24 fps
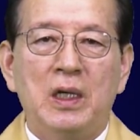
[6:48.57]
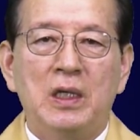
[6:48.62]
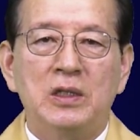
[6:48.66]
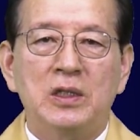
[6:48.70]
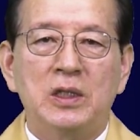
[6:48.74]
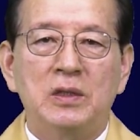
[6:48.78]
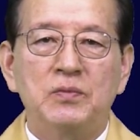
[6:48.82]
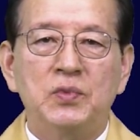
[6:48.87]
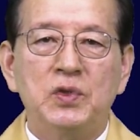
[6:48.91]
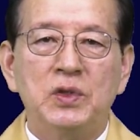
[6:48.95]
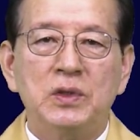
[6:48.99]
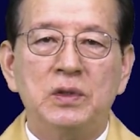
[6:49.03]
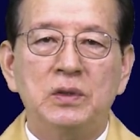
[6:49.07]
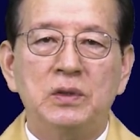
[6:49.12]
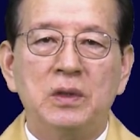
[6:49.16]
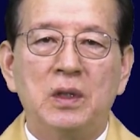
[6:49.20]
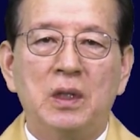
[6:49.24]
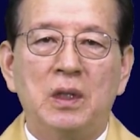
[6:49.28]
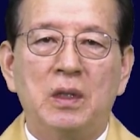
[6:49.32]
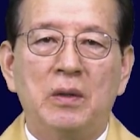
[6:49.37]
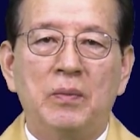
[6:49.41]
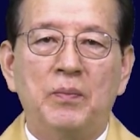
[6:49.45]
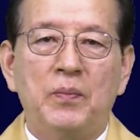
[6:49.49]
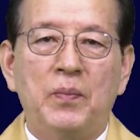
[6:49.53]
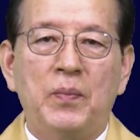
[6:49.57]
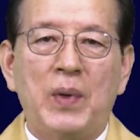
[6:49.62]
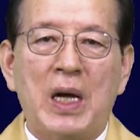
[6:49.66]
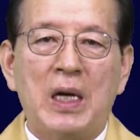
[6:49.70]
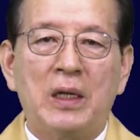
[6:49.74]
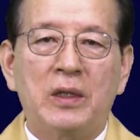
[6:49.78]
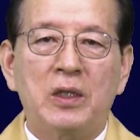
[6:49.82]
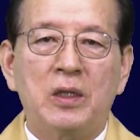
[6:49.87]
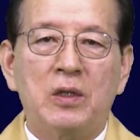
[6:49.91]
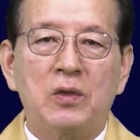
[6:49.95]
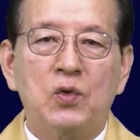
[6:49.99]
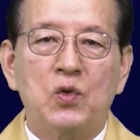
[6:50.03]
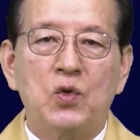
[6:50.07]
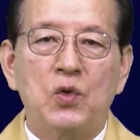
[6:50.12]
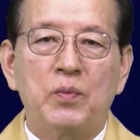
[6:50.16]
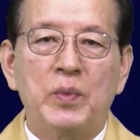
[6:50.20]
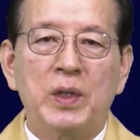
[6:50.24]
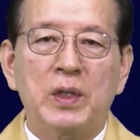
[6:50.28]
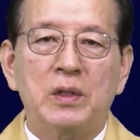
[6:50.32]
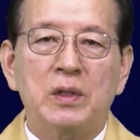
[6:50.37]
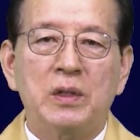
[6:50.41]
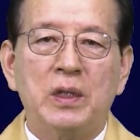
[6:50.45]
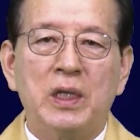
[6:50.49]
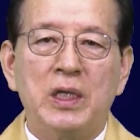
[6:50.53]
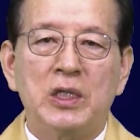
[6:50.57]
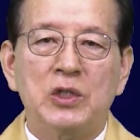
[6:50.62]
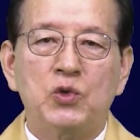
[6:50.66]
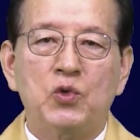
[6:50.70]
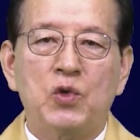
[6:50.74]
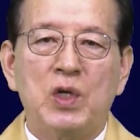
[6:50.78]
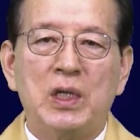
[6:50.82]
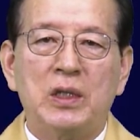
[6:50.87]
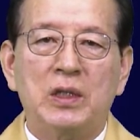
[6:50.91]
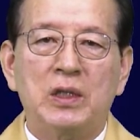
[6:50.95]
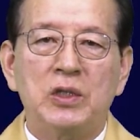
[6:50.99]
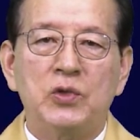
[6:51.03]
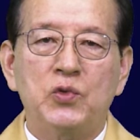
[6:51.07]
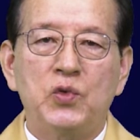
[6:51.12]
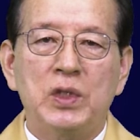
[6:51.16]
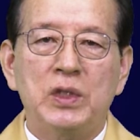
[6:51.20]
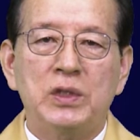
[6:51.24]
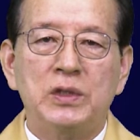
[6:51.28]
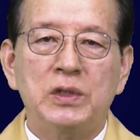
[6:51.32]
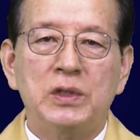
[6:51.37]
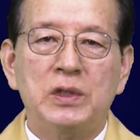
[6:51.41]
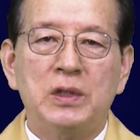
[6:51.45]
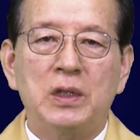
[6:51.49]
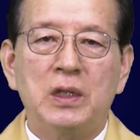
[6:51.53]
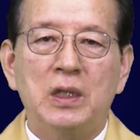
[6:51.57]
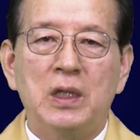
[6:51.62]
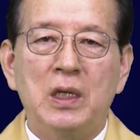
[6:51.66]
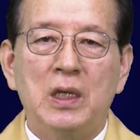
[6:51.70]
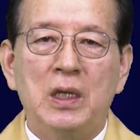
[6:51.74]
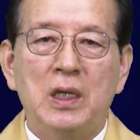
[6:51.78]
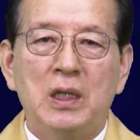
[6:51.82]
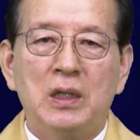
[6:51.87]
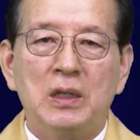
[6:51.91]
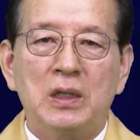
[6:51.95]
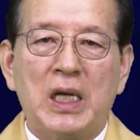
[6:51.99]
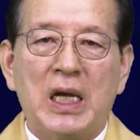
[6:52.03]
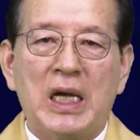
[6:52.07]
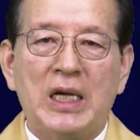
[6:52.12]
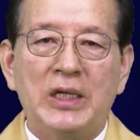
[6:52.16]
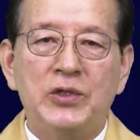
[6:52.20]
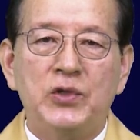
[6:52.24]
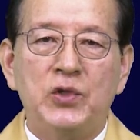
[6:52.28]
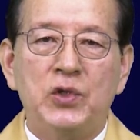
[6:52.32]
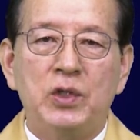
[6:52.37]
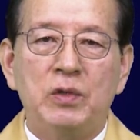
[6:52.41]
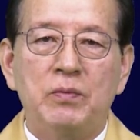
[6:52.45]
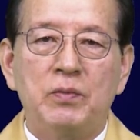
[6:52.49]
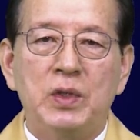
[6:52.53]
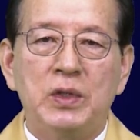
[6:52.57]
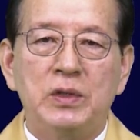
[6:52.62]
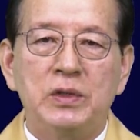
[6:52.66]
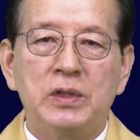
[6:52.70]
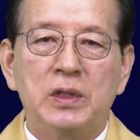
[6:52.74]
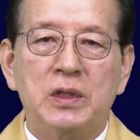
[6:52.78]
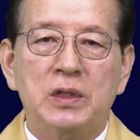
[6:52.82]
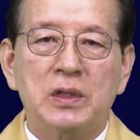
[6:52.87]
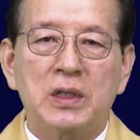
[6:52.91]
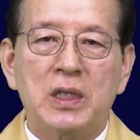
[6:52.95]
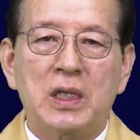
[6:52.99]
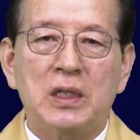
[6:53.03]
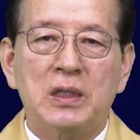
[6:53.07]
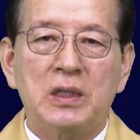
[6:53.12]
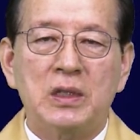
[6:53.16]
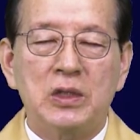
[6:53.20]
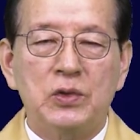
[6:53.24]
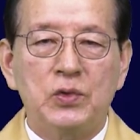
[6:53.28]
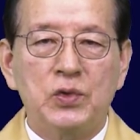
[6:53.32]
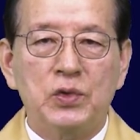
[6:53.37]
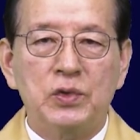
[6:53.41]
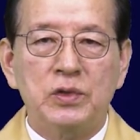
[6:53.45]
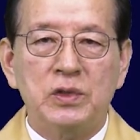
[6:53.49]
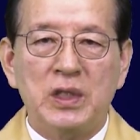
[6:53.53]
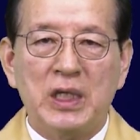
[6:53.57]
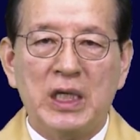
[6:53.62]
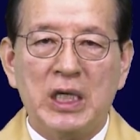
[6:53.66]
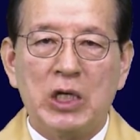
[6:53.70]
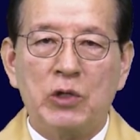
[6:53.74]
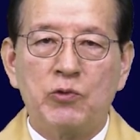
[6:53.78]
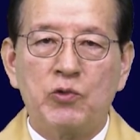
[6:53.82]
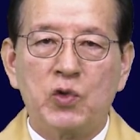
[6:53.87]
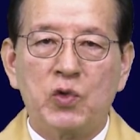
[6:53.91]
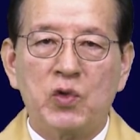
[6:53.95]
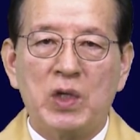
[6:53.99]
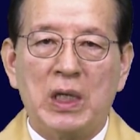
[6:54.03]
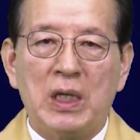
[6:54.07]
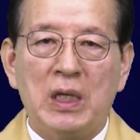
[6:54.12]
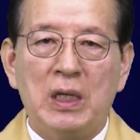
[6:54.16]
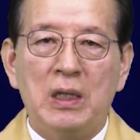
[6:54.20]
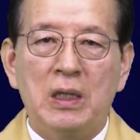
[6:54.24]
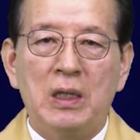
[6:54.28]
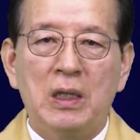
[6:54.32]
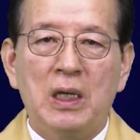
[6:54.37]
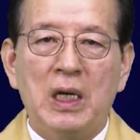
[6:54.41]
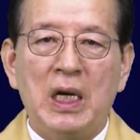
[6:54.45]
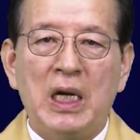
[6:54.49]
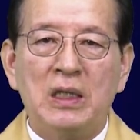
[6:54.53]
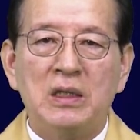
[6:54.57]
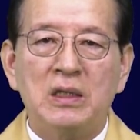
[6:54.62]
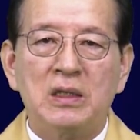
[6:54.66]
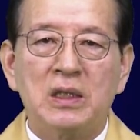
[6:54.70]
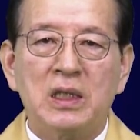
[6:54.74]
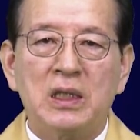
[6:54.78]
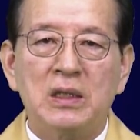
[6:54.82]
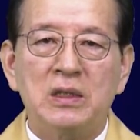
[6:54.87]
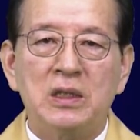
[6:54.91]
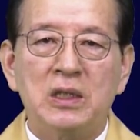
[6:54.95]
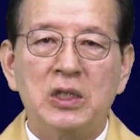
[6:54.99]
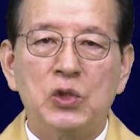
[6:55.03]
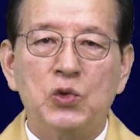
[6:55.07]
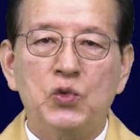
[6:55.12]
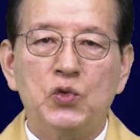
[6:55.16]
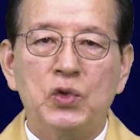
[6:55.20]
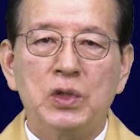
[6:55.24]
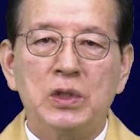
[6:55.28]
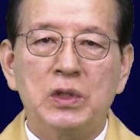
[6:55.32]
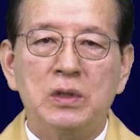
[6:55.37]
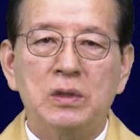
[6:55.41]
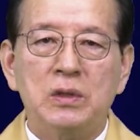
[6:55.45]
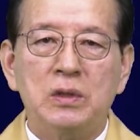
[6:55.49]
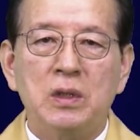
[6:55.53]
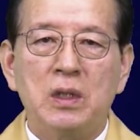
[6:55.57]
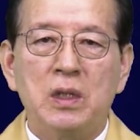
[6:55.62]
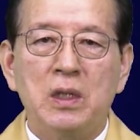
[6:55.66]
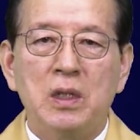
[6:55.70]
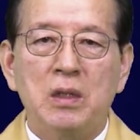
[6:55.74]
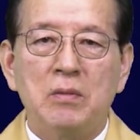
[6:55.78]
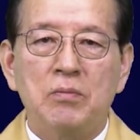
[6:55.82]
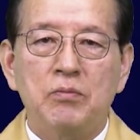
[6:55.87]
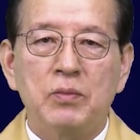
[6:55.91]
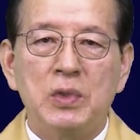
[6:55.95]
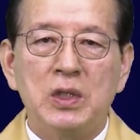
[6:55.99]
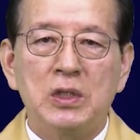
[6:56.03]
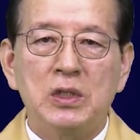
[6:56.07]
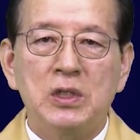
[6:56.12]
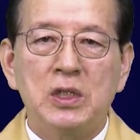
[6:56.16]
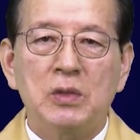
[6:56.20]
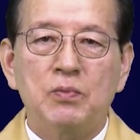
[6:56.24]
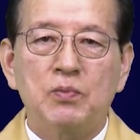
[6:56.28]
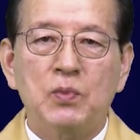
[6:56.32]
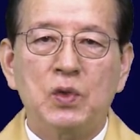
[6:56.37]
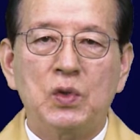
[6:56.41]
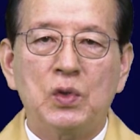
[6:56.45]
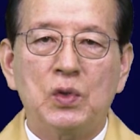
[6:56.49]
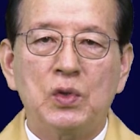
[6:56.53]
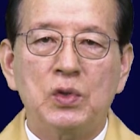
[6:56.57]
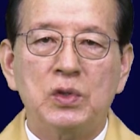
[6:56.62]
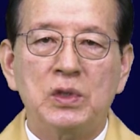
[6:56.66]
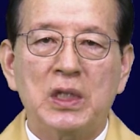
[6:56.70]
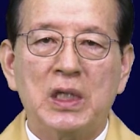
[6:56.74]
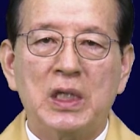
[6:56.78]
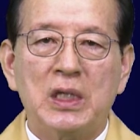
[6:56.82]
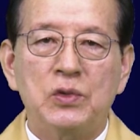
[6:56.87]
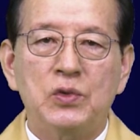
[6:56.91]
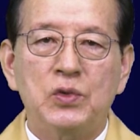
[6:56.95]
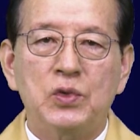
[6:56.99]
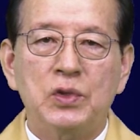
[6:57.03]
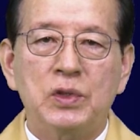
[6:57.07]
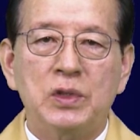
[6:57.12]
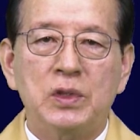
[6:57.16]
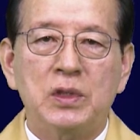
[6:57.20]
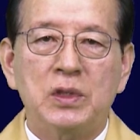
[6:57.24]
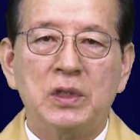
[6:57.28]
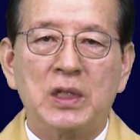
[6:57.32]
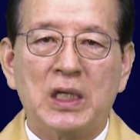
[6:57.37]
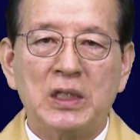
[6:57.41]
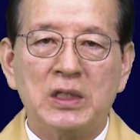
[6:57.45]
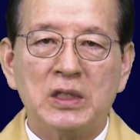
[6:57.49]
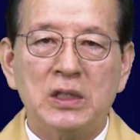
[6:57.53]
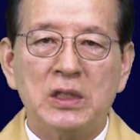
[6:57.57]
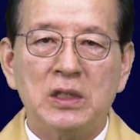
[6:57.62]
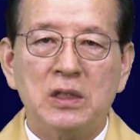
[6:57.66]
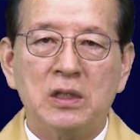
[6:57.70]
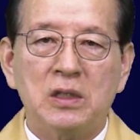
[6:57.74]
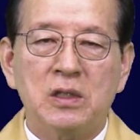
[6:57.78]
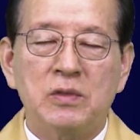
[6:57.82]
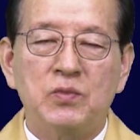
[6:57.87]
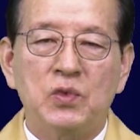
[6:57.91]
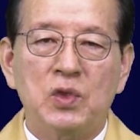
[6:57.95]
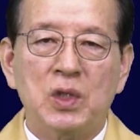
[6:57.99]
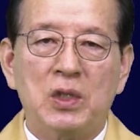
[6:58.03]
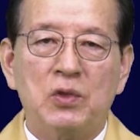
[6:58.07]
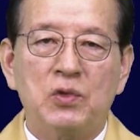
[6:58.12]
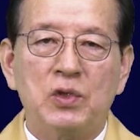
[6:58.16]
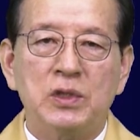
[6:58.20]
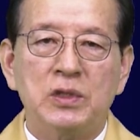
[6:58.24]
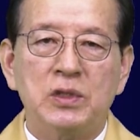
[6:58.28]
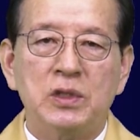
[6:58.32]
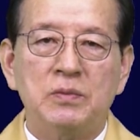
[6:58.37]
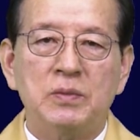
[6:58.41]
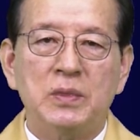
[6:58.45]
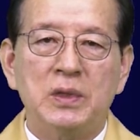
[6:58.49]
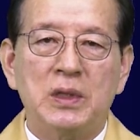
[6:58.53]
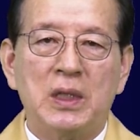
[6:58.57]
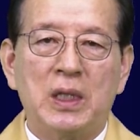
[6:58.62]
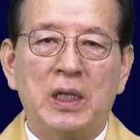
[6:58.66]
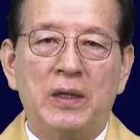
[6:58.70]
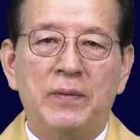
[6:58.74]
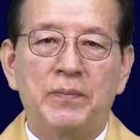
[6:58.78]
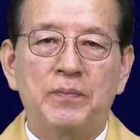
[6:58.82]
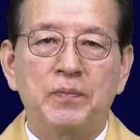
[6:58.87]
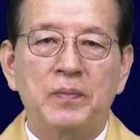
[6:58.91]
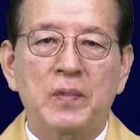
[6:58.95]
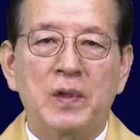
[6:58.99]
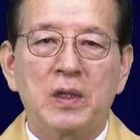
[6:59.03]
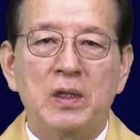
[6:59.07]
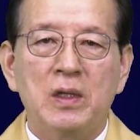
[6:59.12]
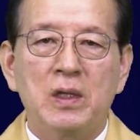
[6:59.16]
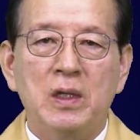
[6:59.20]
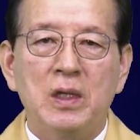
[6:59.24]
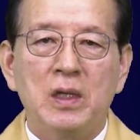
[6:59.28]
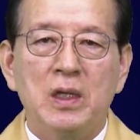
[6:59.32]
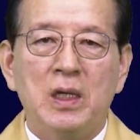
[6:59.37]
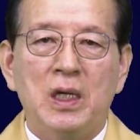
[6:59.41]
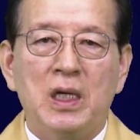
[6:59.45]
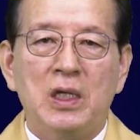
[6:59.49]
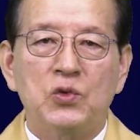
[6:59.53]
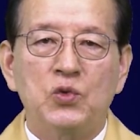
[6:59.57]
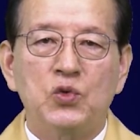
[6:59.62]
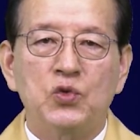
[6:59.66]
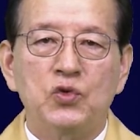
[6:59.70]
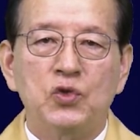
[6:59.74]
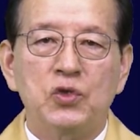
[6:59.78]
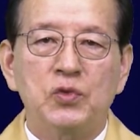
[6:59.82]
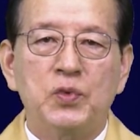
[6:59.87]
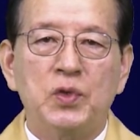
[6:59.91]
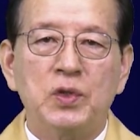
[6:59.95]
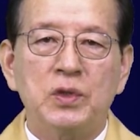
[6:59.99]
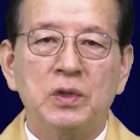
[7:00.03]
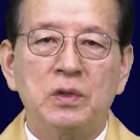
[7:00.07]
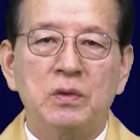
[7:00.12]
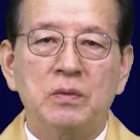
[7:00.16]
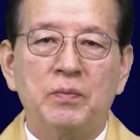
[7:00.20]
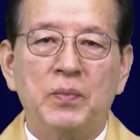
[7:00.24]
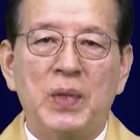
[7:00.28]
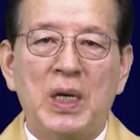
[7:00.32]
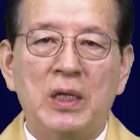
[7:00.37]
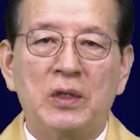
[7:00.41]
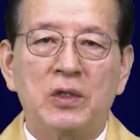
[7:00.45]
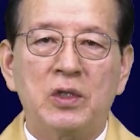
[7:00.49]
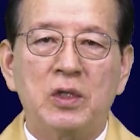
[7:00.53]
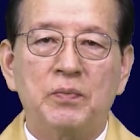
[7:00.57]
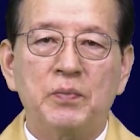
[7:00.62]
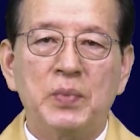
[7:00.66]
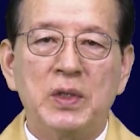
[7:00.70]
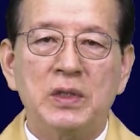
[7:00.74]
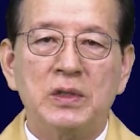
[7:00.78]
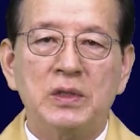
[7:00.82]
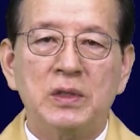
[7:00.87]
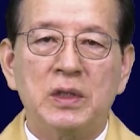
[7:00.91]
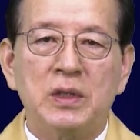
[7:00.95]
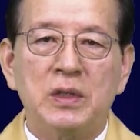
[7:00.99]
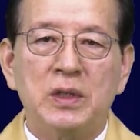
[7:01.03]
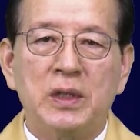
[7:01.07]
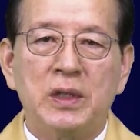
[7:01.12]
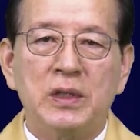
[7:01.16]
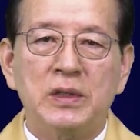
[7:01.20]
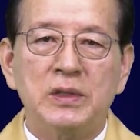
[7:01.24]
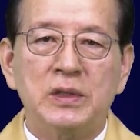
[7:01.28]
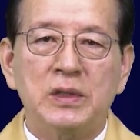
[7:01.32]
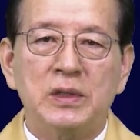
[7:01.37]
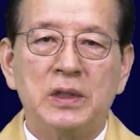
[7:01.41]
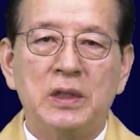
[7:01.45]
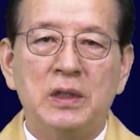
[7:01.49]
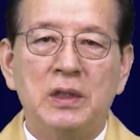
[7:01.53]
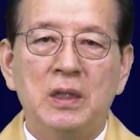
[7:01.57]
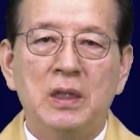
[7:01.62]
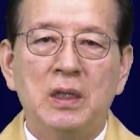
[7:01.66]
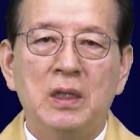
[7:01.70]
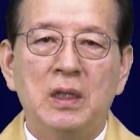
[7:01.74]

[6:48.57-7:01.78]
정부는 방역 공백을 해소하기 위해서 단위 면적당 인원 제한과 한칸 띄우기 등 밀집도 제한 조치를 다시 검토하고 있습니다. 아, 중수본은 방역 패스에 대해서